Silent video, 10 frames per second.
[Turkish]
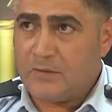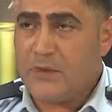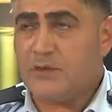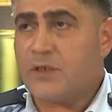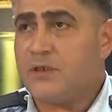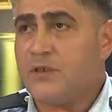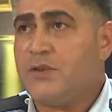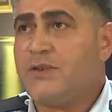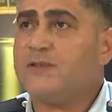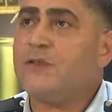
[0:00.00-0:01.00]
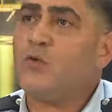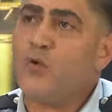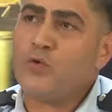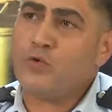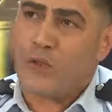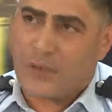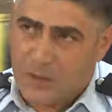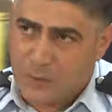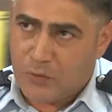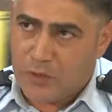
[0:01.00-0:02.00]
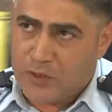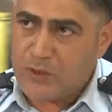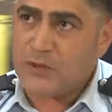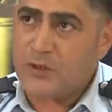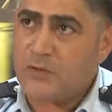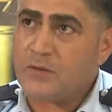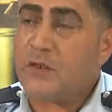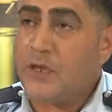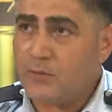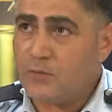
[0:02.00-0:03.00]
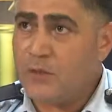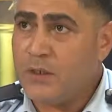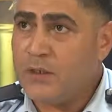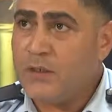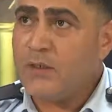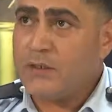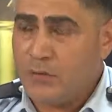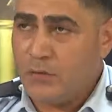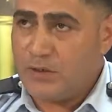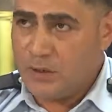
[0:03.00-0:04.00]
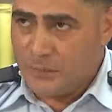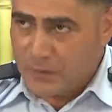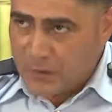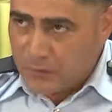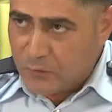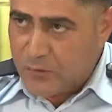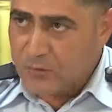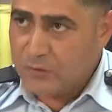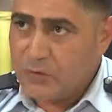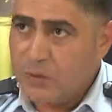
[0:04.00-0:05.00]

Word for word: 5 dakika içerisinde o duraklama olarak geçer kanunda. karayolu Trafik Kanunu'nda.